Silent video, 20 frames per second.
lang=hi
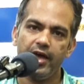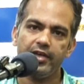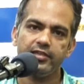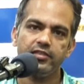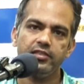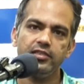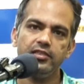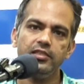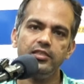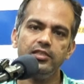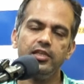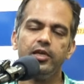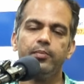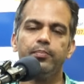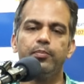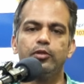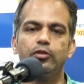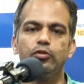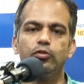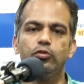ऐसी ही
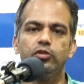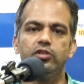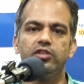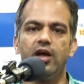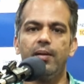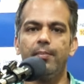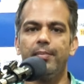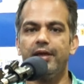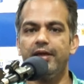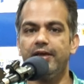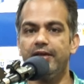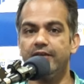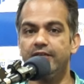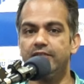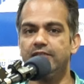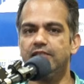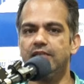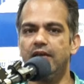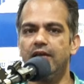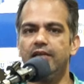एक प्रतियोगिता में
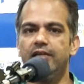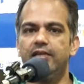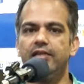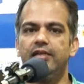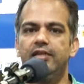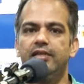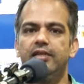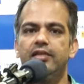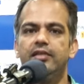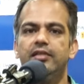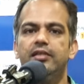हिस्सा लेने के